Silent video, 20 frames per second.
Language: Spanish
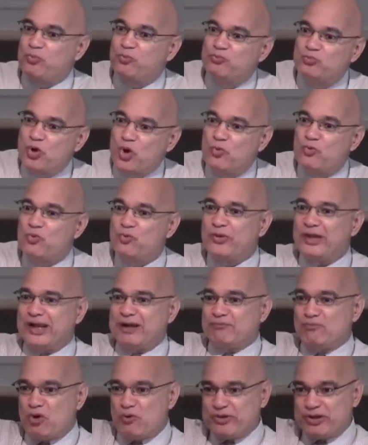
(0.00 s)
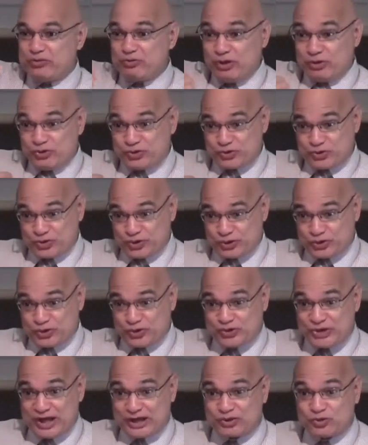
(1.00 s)
nos hubieran movido a
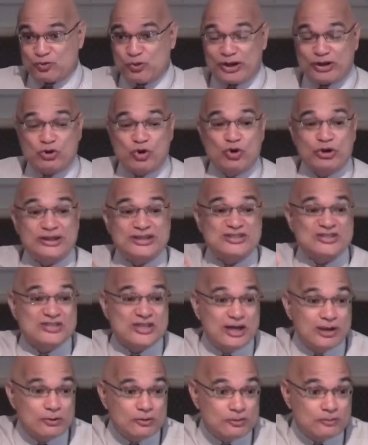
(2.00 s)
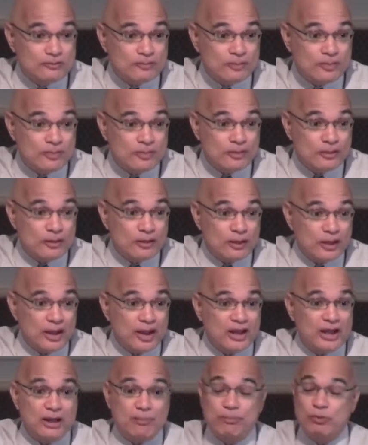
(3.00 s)
nosotros a actuar con recelo,
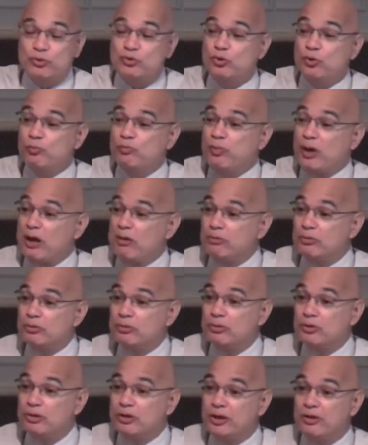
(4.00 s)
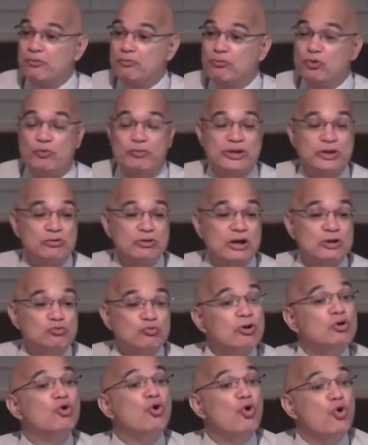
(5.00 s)
en el apóstol Pablo le movieron a
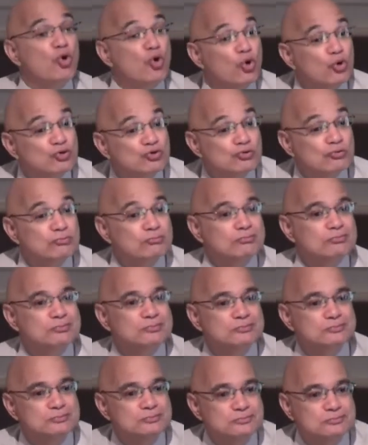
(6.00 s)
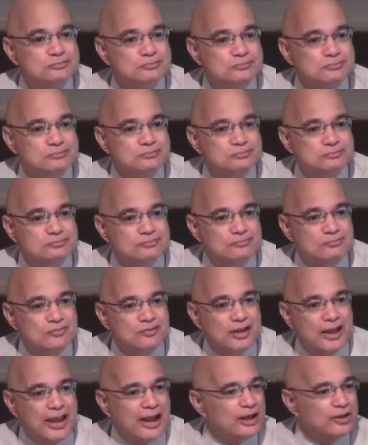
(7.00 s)
actuar con gozo.
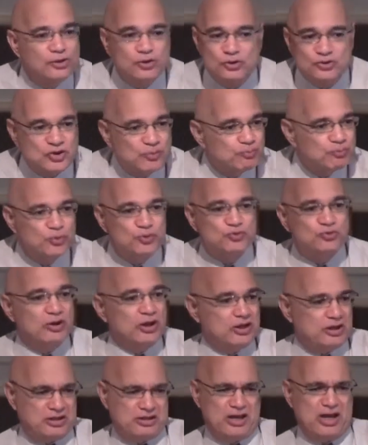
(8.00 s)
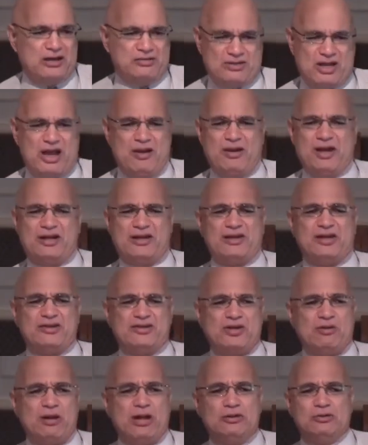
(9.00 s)
Él no se puso a, quedar, a,
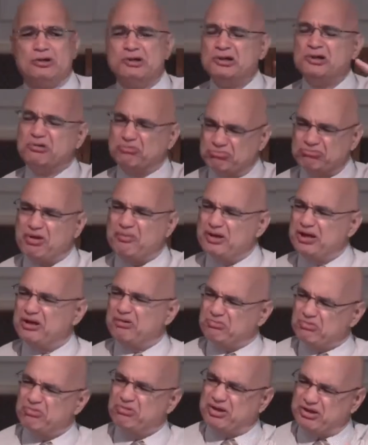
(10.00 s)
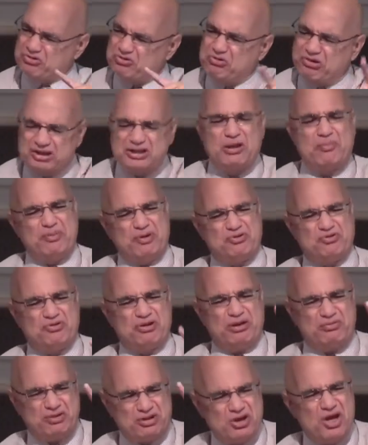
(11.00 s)
quedarse hablando, también lo que son estas
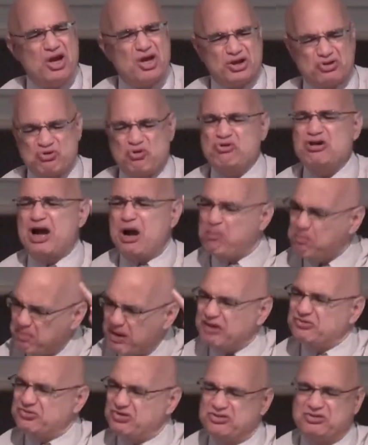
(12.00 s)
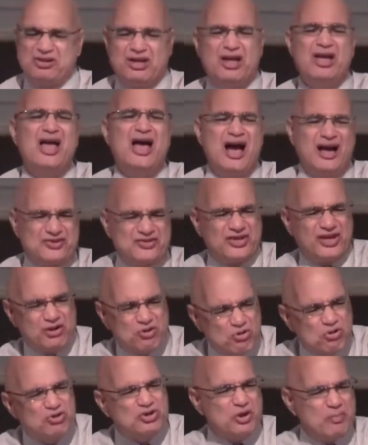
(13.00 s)
personas, son capaces de
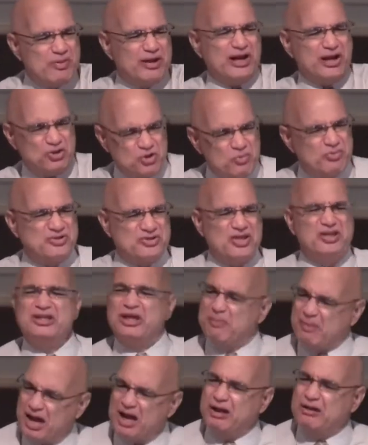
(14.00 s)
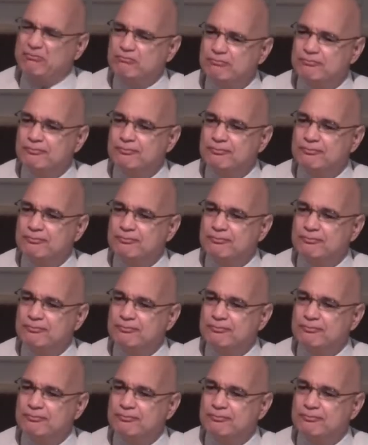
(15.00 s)
hacer cosas para que yo me sienta mal.